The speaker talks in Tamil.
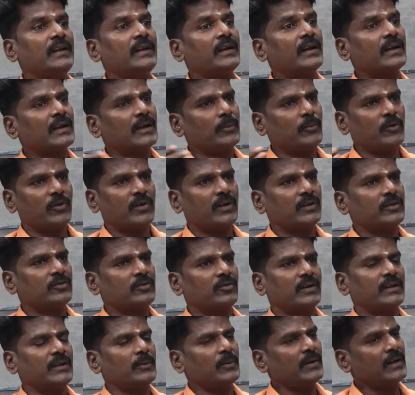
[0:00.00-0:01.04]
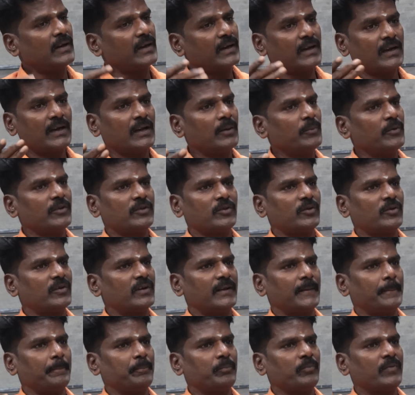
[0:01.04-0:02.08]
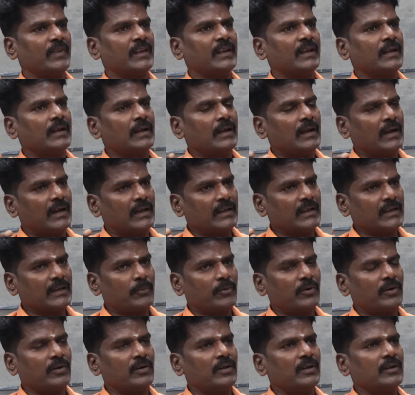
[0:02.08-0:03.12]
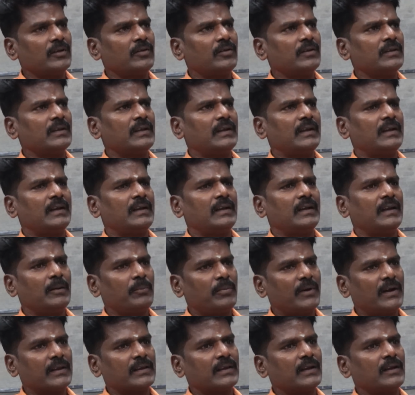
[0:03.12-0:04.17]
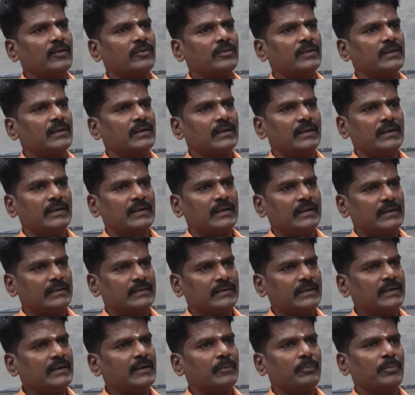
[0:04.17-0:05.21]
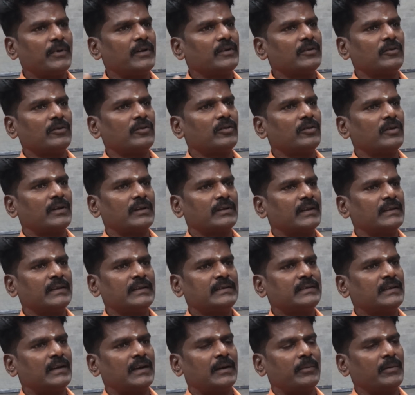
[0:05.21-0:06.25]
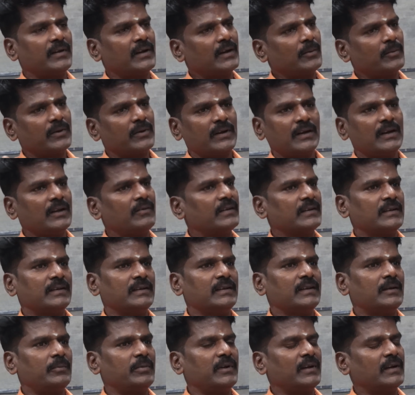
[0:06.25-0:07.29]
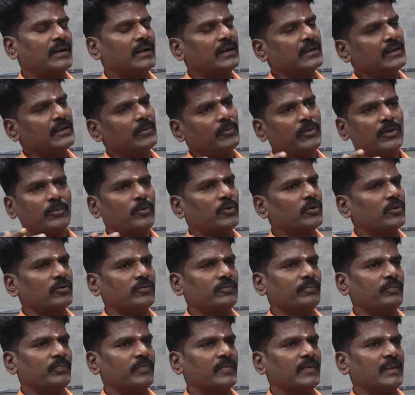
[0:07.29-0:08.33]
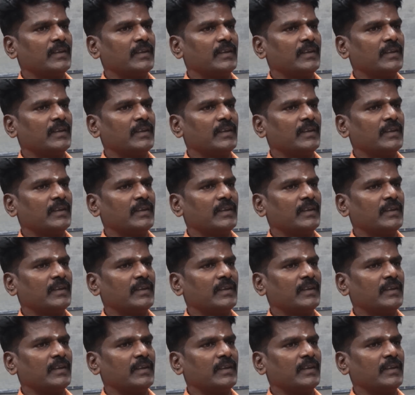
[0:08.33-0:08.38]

வெளிநாட்டில் போய் உட்காந்து சொல்கிறேன் இதே லண்டனில் போய் சொன்னேன் அதுக்கப்புறம் ஏதோ இந்த நேபாளத்தில் வந்துட்டு சீன பெண் தூதரை சந்தித்தாங்க அப்படின்னா அப்புறம் இல்லை வதந்தி அப்படின்னாங்க அது எப்படியோ போட்டோம்